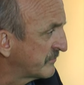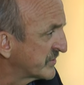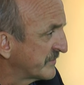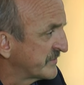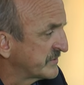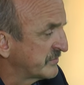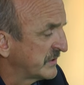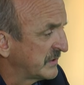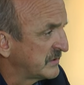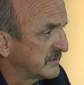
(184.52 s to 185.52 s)
można powiedzieć, była
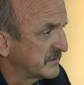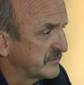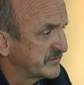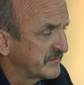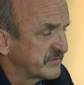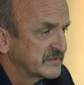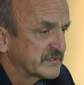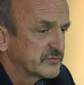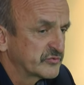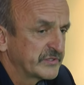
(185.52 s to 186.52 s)
mi się wydaje
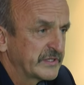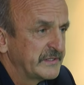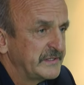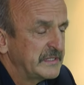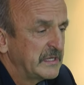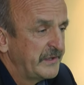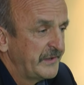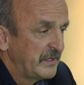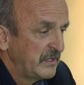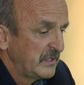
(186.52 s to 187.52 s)
zasłużona.
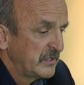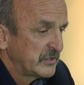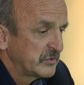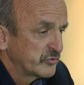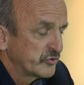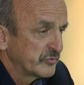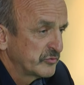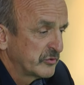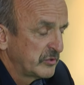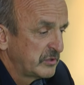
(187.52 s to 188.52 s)
Tu
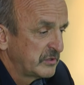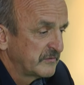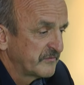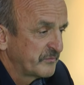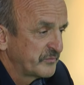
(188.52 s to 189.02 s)
znowu w